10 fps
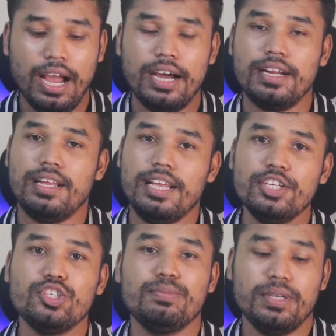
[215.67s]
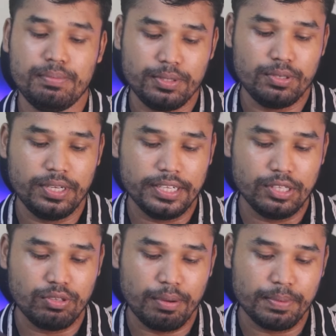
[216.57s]
আর এই সময়ের ভিতরেই
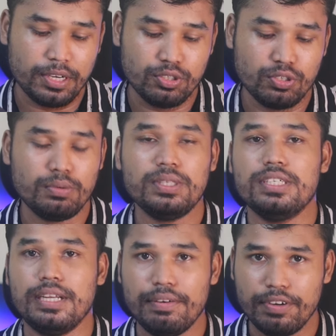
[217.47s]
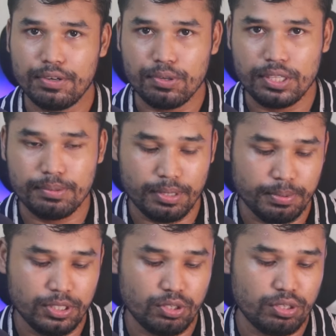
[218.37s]
কিন্তু আপনারা যত বেশি রেফার করতে
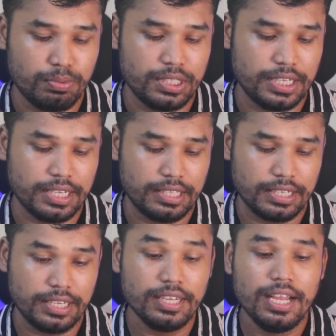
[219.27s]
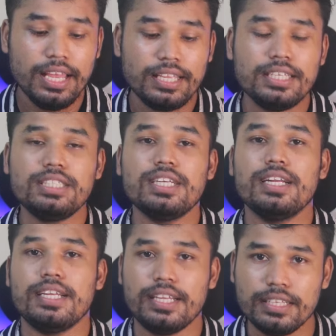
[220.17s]
পারবেন যত বেশি এখান থেকে
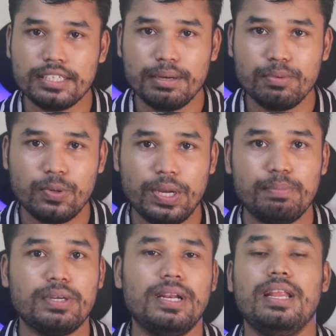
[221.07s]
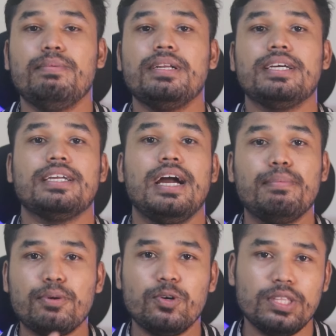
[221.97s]
স্টার ইনকাম করে আপনার লেভেলটাকে
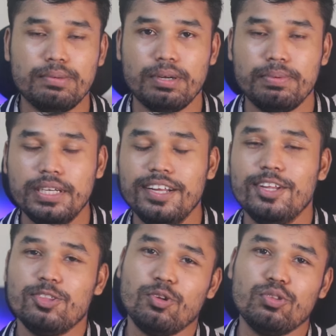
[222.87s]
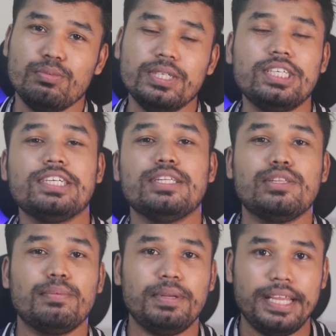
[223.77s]
আপ করতে পারবেন তত বেশি
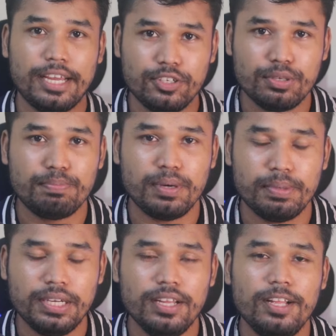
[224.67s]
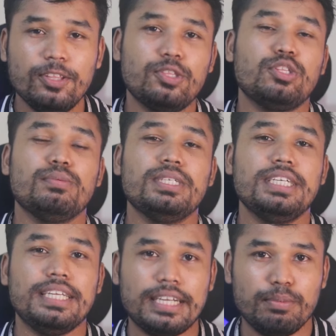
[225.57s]
কিন্তু আপনি এয়ারড্রপ পাবেন তত
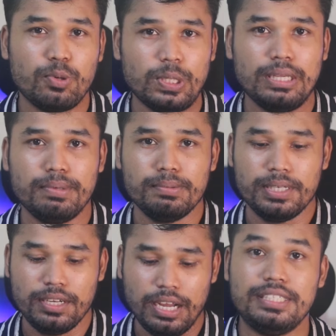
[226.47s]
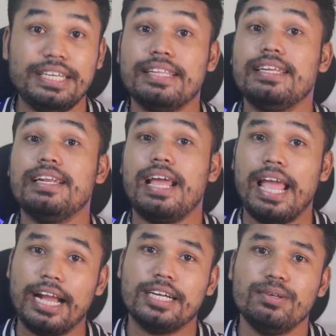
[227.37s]
বেশি ইনকাম করতে পারবেন যাদের
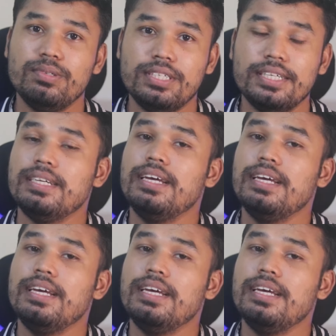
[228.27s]
অ্যাকাউন্টে